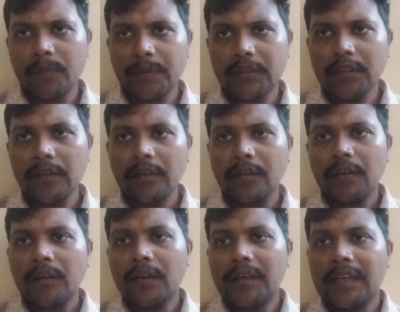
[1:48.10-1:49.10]
వెళ్ళిపోతే
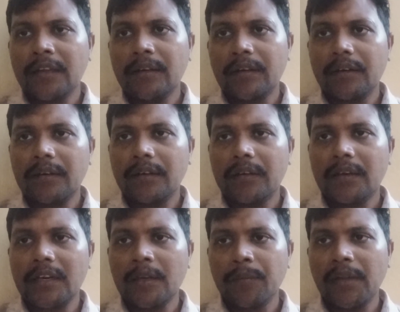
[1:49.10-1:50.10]
టీ
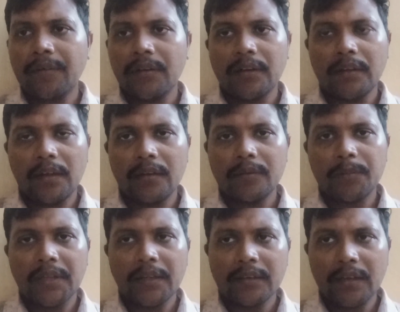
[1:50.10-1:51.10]
డ్రీమ్ లెవెల్ అనేది
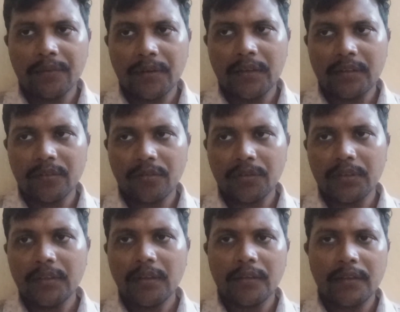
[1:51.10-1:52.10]
ప్లేయింగ్ లెవెల్ అనేది
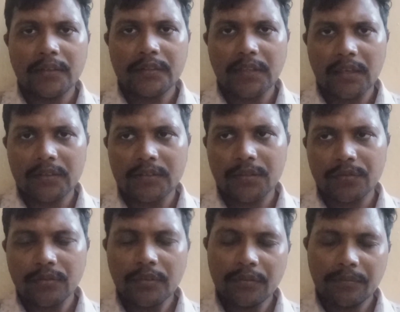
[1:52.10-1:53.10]
ఉంటుంది అది అయితే సెలెక్ట్
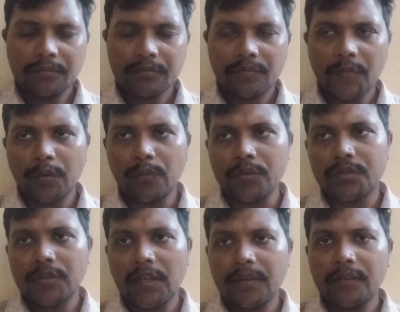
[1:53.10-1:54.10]
చేసుకొని
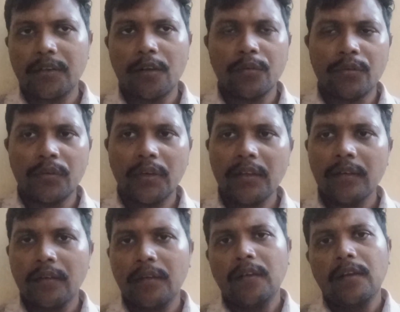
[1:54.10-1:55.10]
పెట్టుకోవచ్చు లేదా డౌట్ ఉంటే
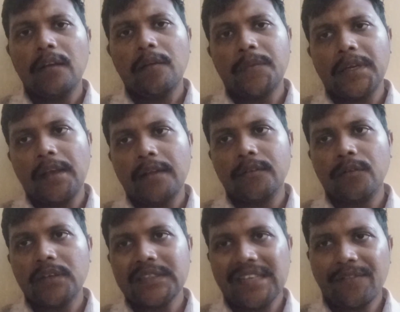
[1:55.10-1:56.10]
మరి అది
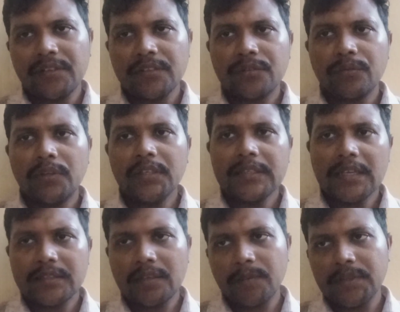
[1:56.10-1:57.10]
కూడా సవరించుకుంటే
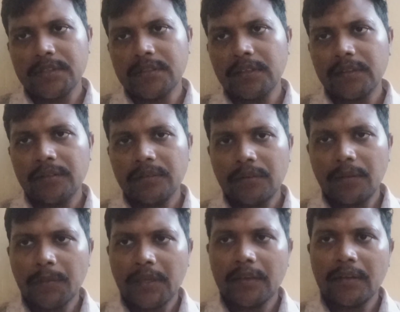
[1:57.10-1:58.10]
చాలా మంచిది
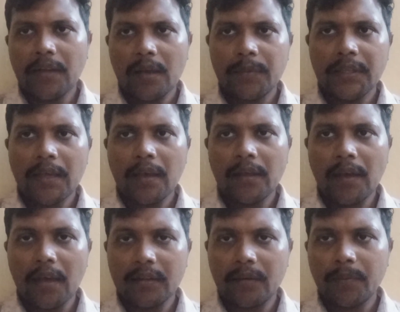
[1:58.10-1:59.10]
మరి నా మీద
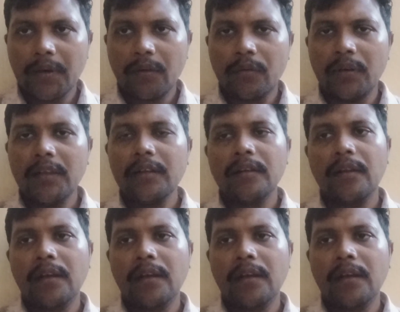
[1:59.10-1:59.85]
ఆధారపడకుండా